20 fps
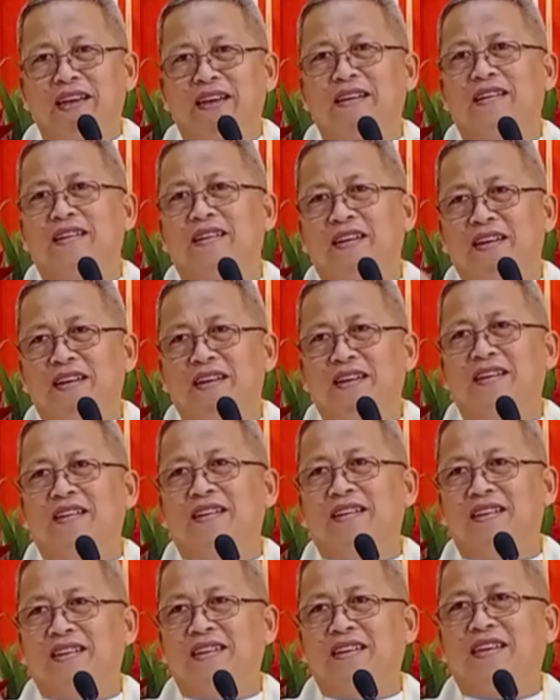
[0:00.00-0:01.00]
gi
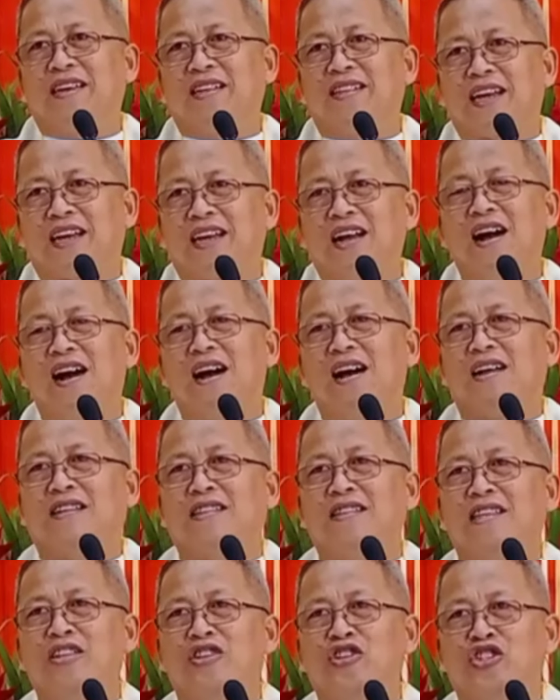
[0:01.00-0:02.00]

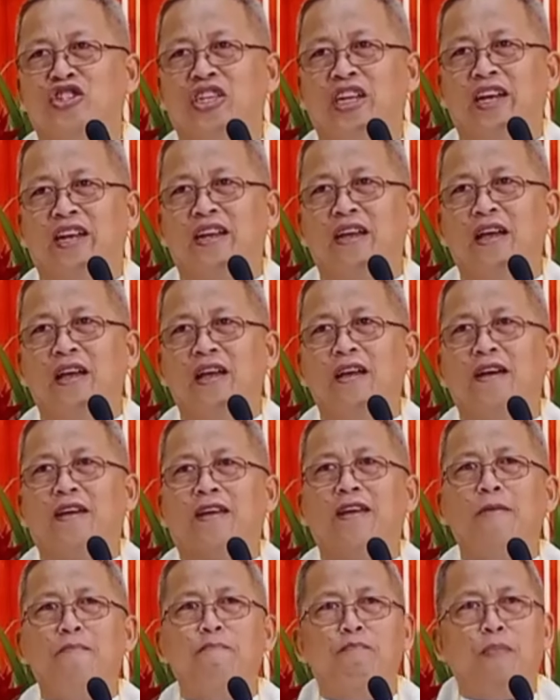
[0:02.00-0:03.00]
ag teaching
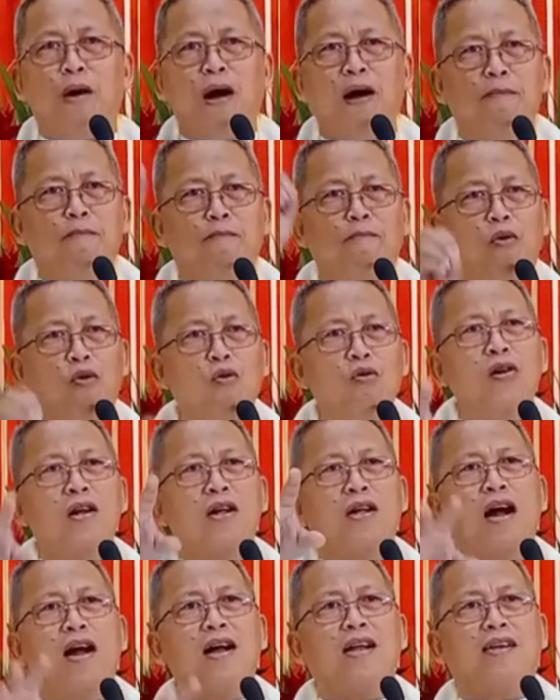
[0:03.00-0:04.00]

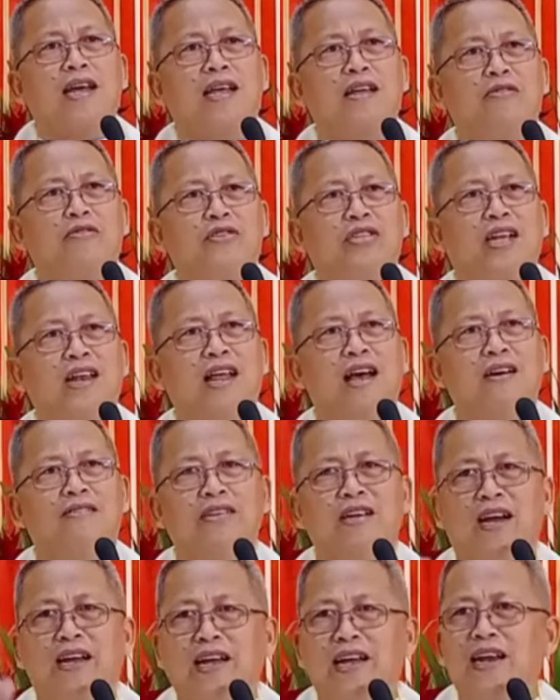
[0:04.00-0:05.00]
gipangbungkag dayon
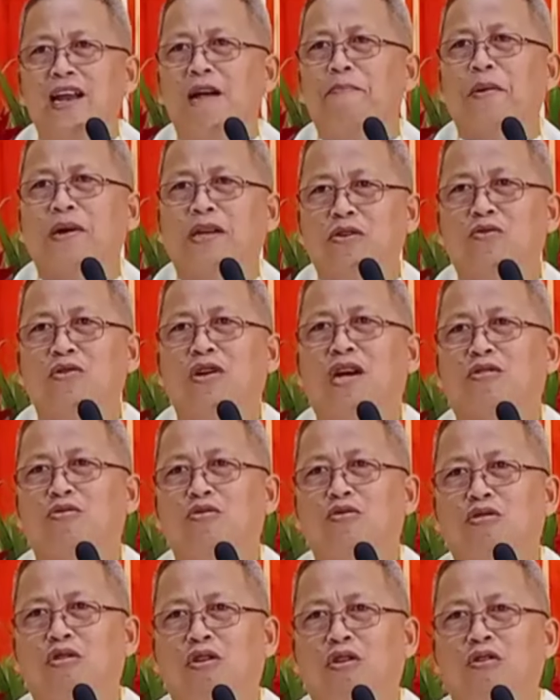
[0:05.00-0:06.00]
sila nya ang ila pag yung
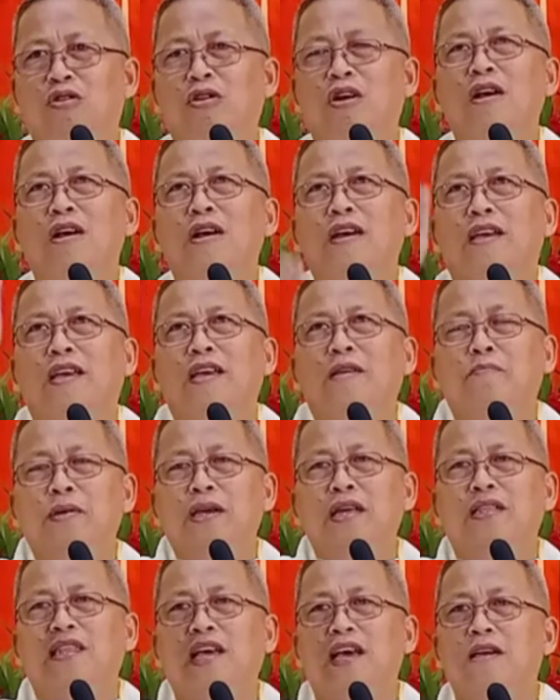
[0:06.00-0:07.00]
gatudlo
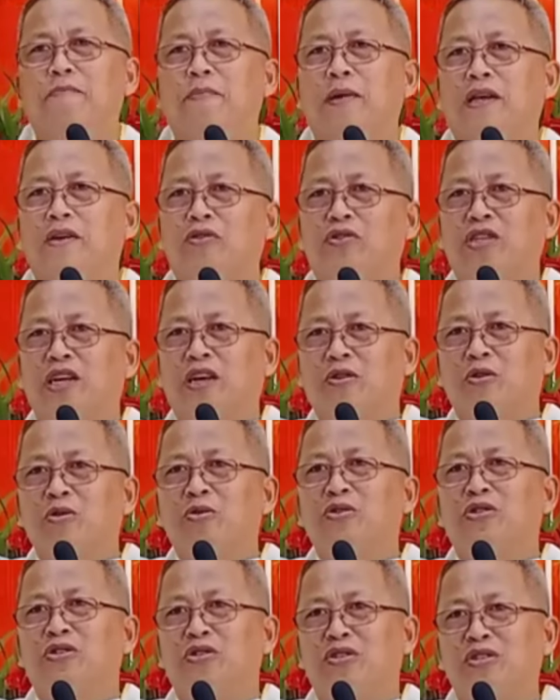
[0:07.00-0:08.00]
gibitay pag yun sa
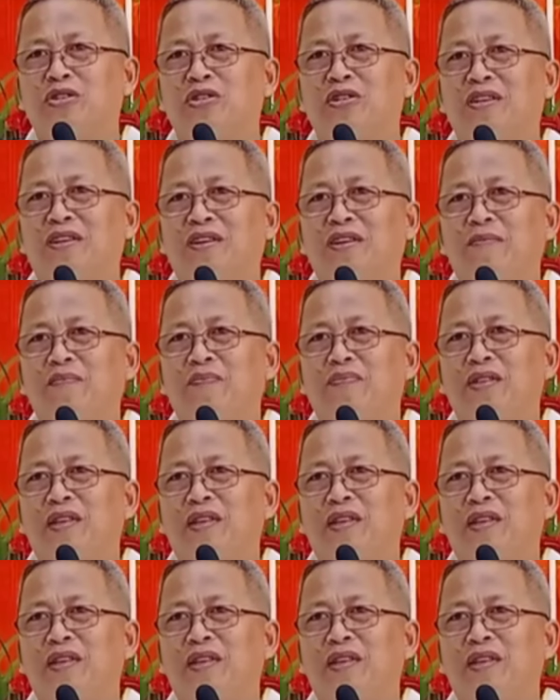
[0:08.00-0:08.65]
cross